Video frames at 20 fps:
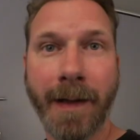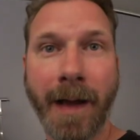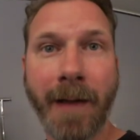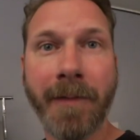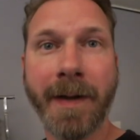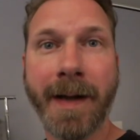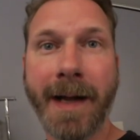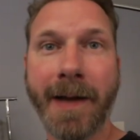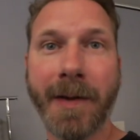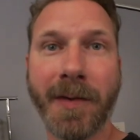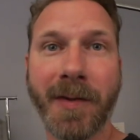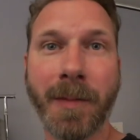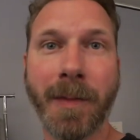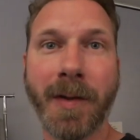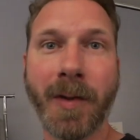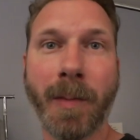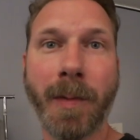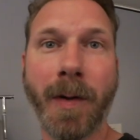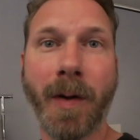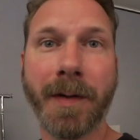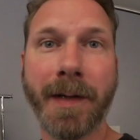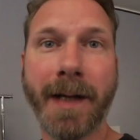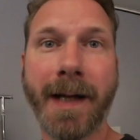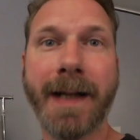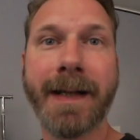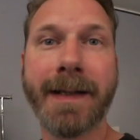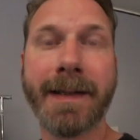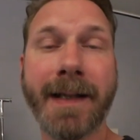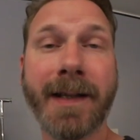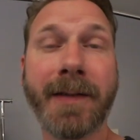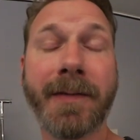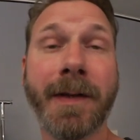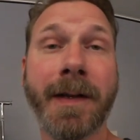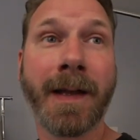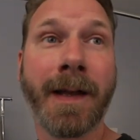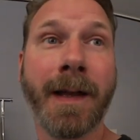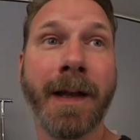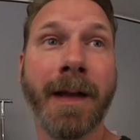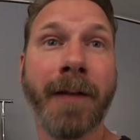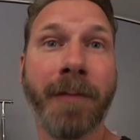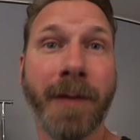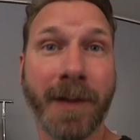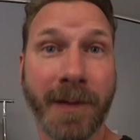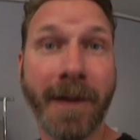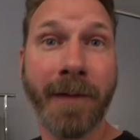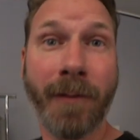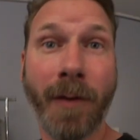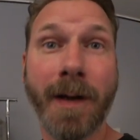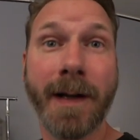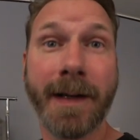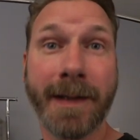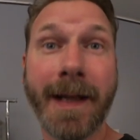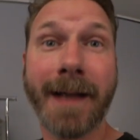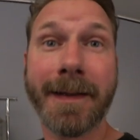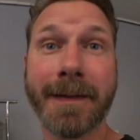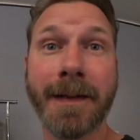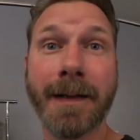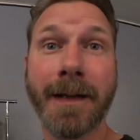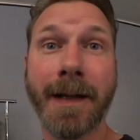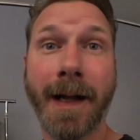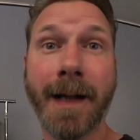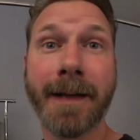haben wir gerade uns nochmal darüber unterhalten, dass wir vor zwei Wochen in Kassel,